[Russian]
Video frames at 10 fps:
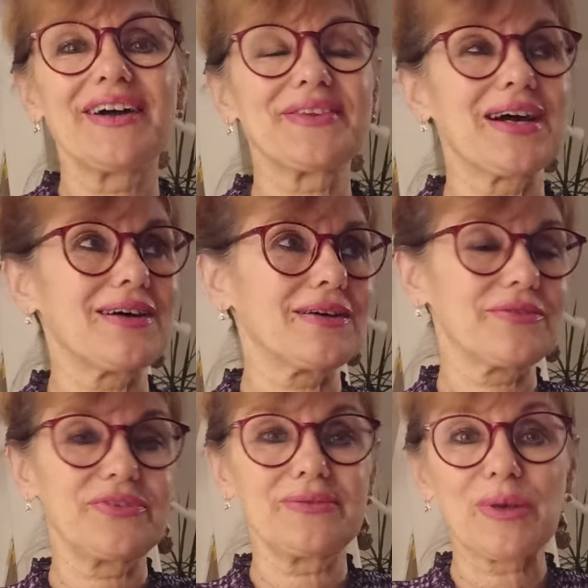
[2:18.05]

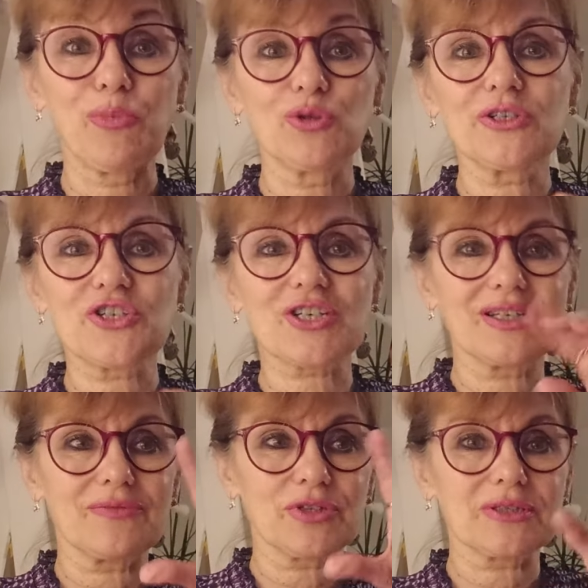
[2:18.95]
на, на
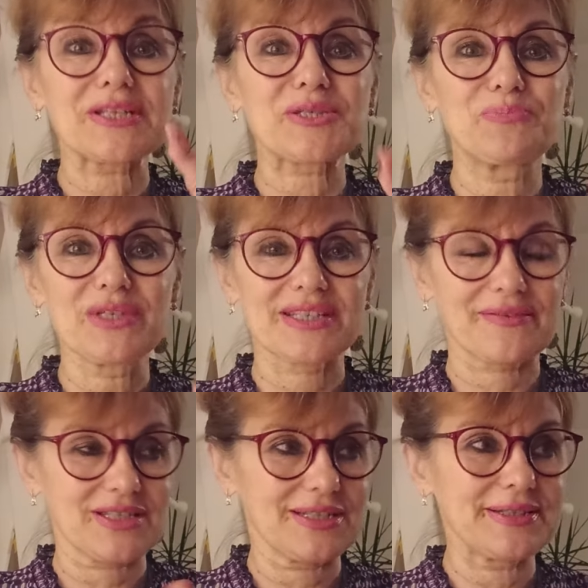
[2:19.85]
полочке вот этот
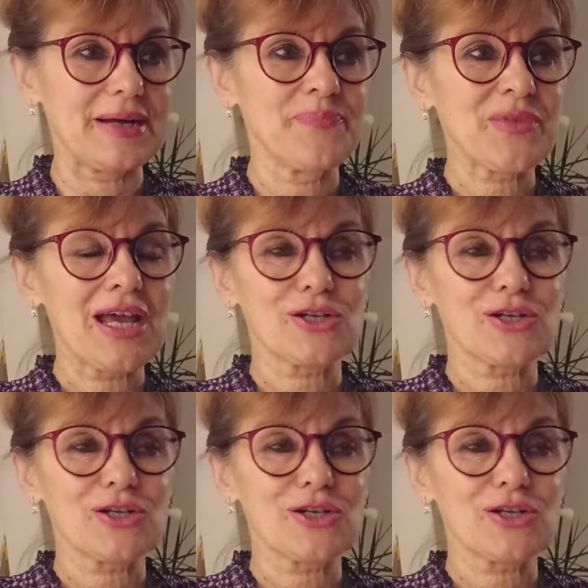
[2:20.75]
список всегда,